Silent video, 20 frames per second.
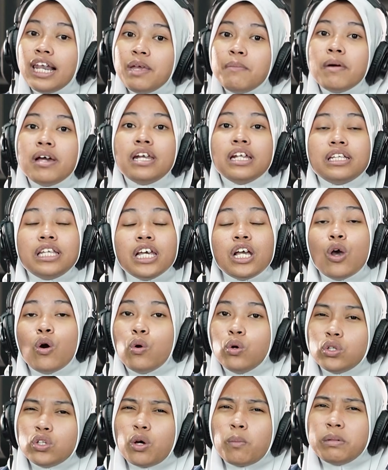5 detik
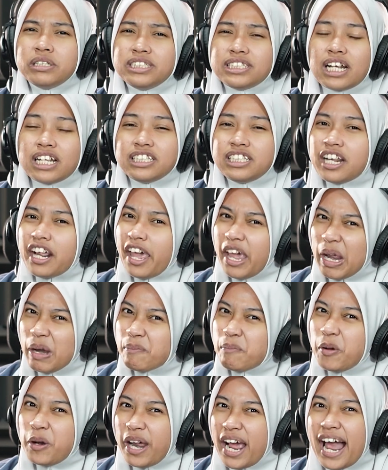untuk mencarger
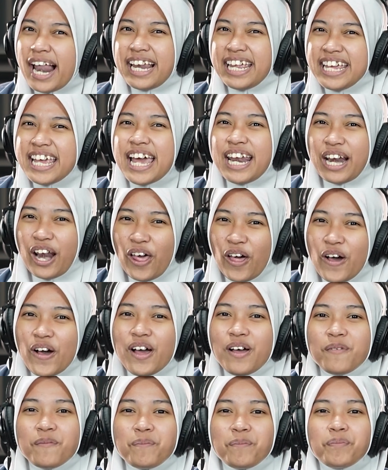handphone kalian
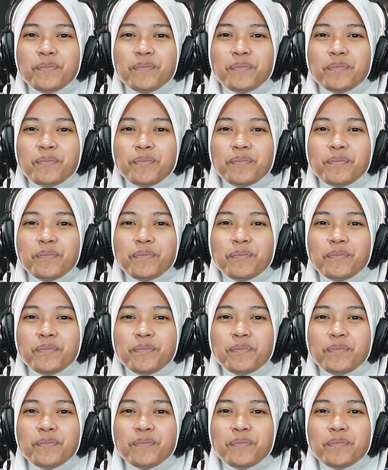loh.